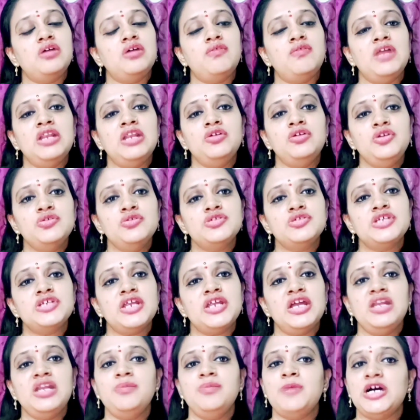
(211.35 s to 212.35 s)
వాళ్ళు
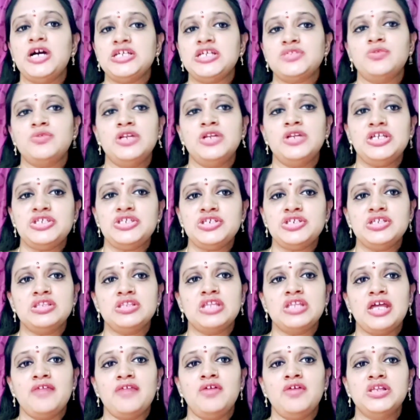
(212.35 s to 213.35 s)
యూజర్ ఐడి పాస్వర్డ్ ఇచ్చిన
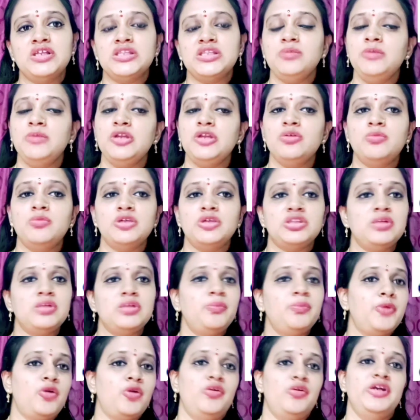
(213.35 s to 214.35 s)
తర్వాత మీరు మొత్తం
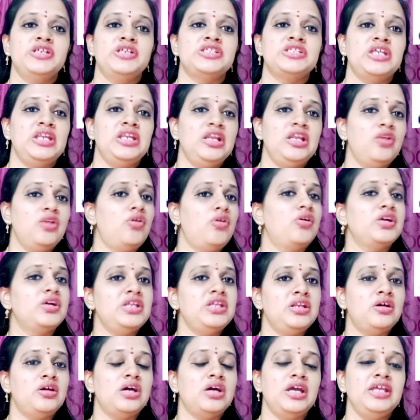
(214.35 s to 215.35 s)
ప్రోడక్ట్స్ అన్ని
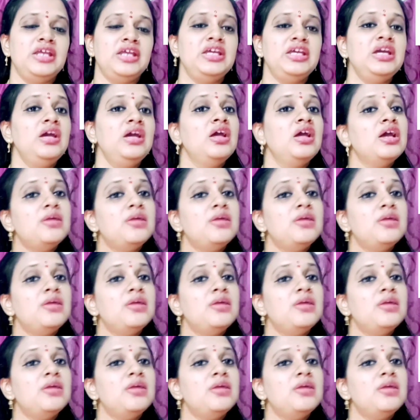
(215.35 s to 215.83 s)
లాగిన్ అయ్యి